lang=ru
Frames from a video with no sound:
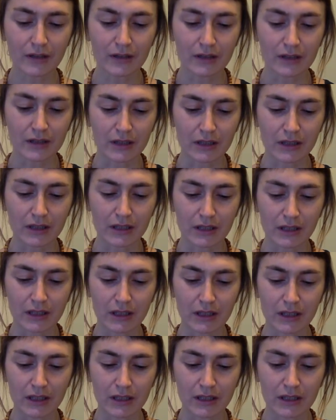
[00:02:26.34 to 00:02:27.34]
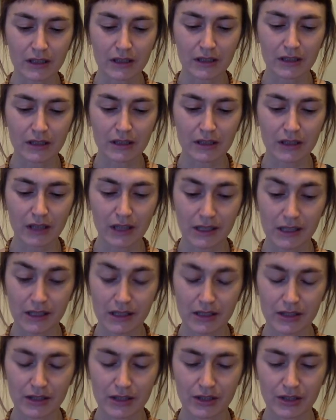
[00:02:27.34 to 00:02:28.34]
э, хотя
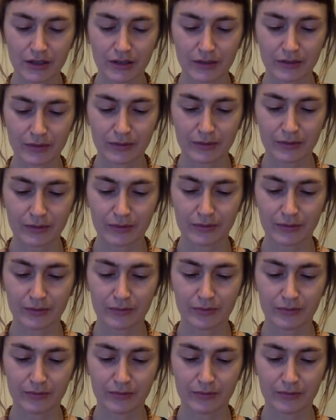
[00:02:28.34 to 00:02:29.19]
должна